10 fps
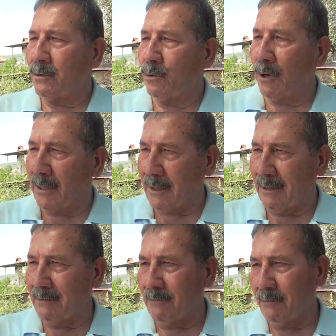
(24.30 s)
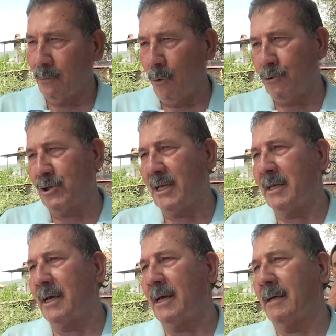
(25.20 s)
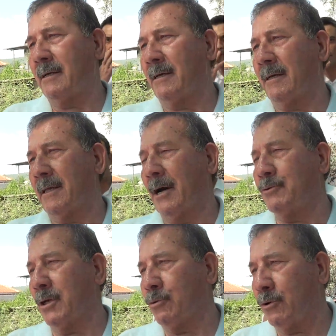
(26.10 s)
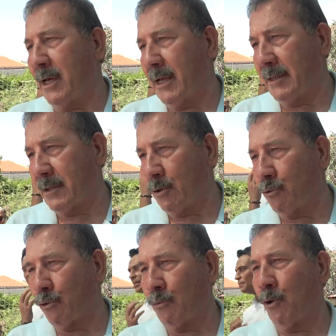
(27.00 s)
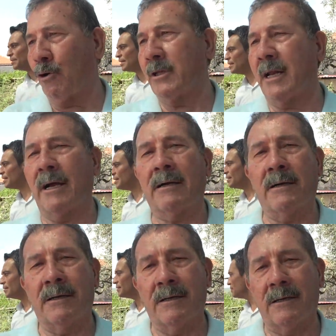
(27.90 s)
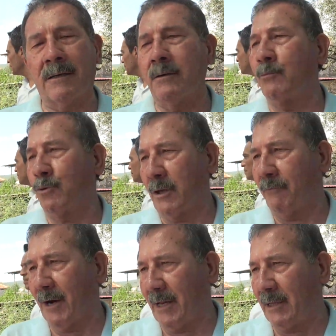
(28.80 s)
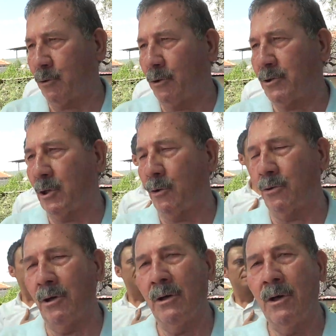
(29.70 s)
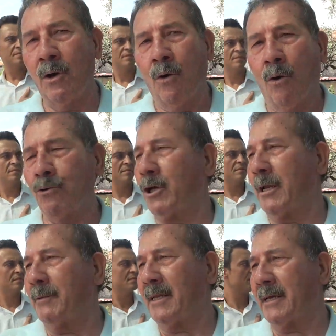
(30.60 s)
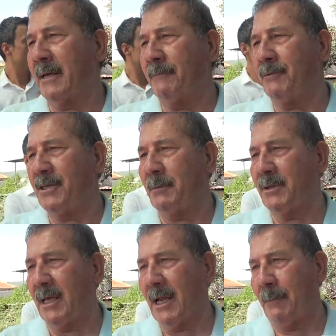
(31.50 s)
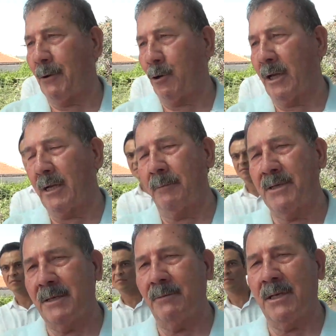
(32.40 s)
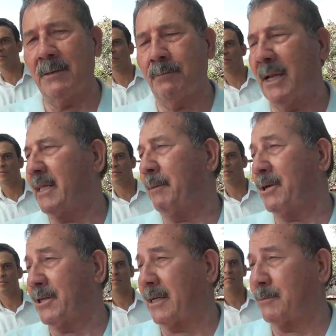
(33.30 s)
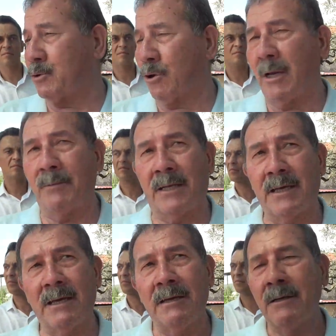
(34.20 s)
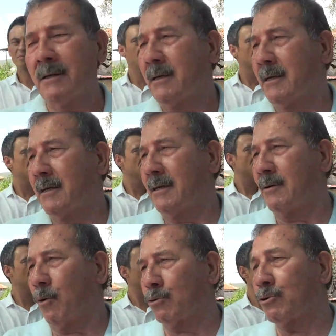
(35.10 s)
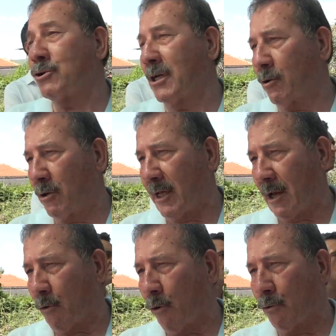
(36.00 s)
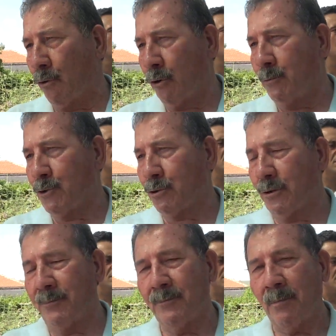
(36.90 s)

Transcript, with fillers: yöneten öncelikle e, daha önce Türkiye Elektrik Kurumu olarak e, burada faaliyet gösteriyordu. O dönemlerdeki fizibilite raporları bizim ilk belediye başkanlığımız dönemlerde 30 e, yıl olarak öngörülmüştü.